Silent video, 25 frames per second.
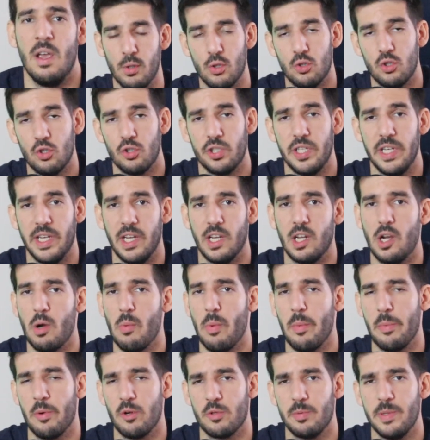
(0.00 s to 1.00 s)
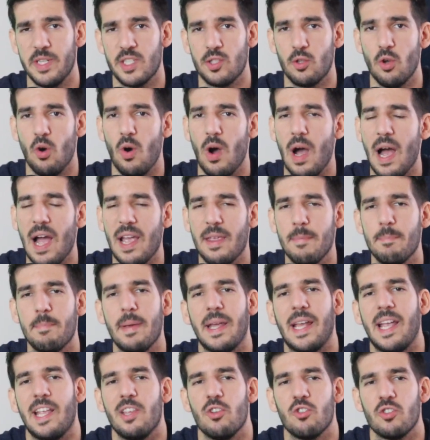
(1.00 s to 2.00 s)
Pero eso sí, como hemos visto, hay
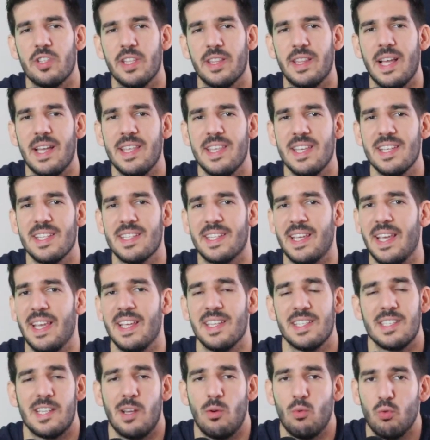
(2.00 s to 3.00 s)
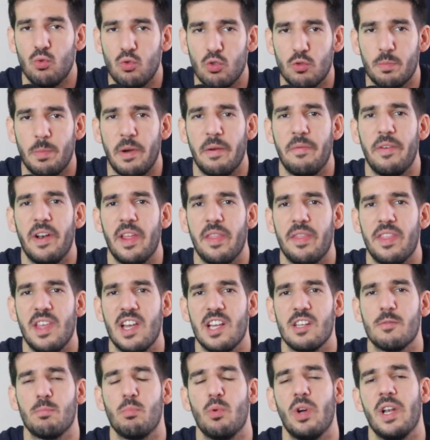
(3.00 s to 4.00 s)
pequeños detalles que se según tus
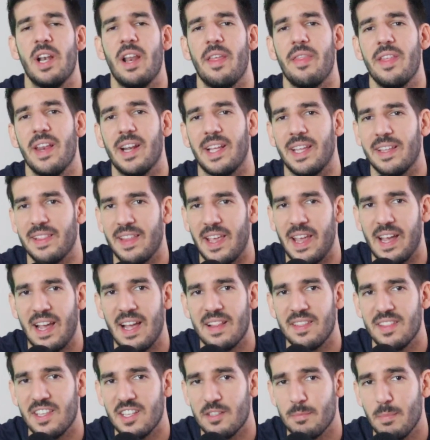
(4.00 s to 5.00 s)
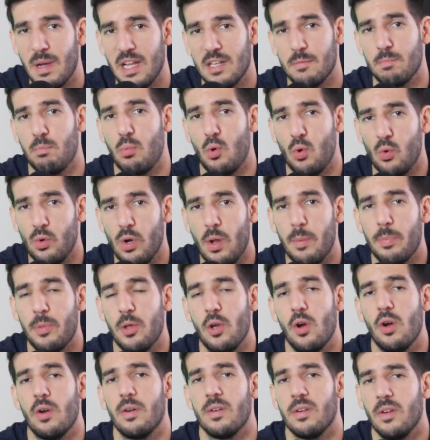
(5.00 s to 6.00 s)
preferencias pueden hacer que te decantes más por una
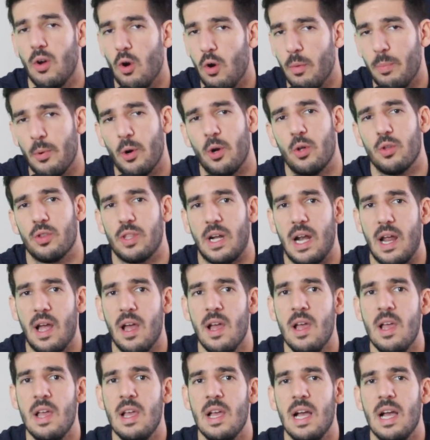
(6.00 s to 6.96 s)
opción o por otra.